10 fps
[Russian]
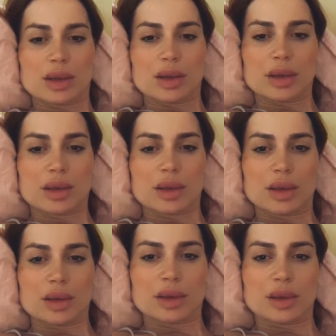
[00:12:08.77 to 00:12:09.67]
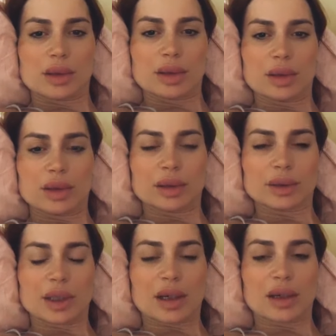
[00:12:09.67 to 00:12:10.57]
А...
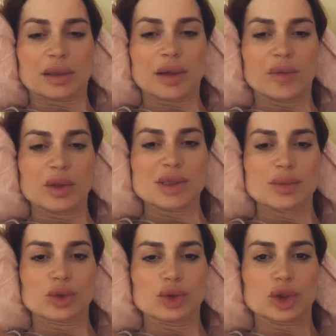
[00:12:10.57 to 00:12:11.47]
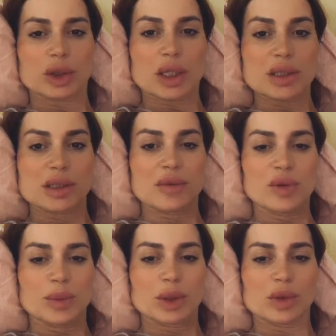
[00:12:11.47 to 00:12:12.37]
А, так, когда волосы буду еще красить, да
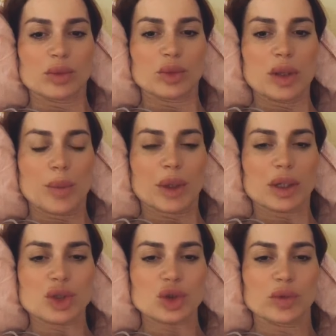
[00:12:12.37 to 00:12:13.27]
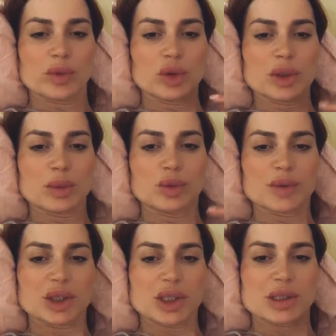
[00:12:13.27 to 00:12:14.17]
вот перед Новым годом покрашу. Новый год не буду
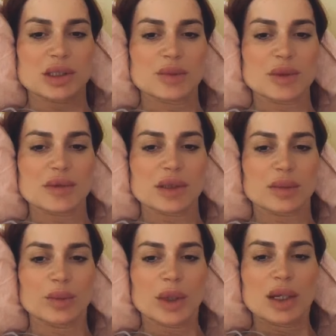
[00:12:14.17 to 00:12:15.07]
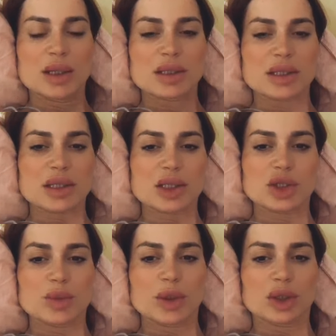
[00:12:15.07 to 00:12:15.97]
встречать с этим цветом, с
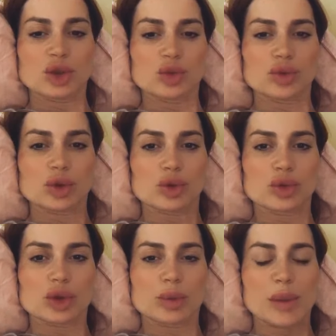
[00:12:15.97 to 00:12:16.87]
рыжим, не хочу, все уже.